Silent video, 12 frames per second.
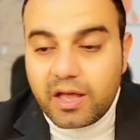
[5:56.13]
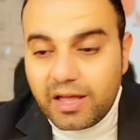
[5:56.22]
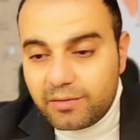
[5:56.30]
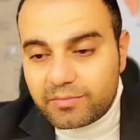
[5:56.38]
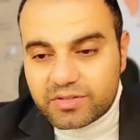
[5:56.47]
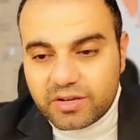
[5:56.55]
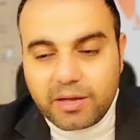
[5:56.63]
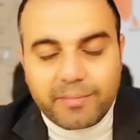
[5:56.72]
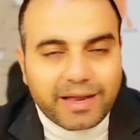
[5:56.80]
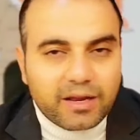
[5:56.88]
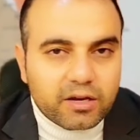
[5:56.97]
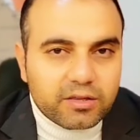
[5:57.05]
المصريه
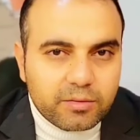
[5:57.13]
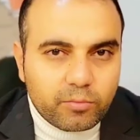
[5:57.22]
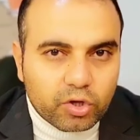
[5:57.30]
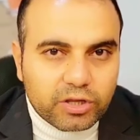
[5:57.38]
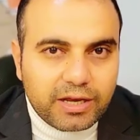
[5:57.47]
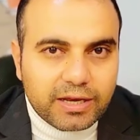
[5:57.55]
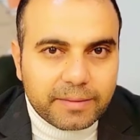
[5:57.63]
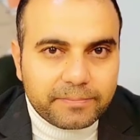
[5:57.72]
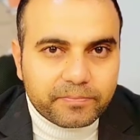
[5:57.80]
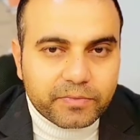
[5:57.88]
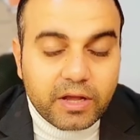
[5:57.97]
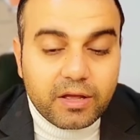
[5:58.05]
مع الاراضي
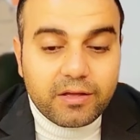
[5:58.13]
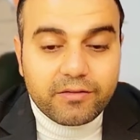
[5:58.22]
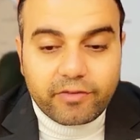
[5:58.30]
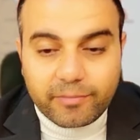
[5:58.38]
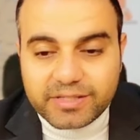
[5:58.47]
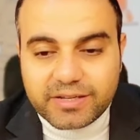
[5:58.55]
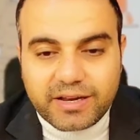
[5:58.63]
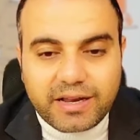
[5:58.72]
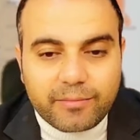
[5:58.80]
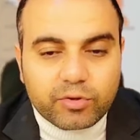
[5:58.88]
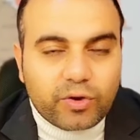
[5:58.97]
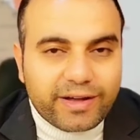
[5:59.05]
المحتله فمصر
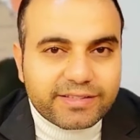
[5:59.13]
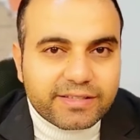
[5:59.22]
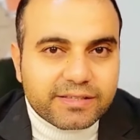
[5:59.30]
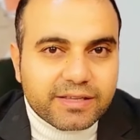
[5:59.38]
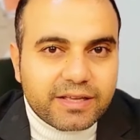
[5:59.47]
هنا بتعزز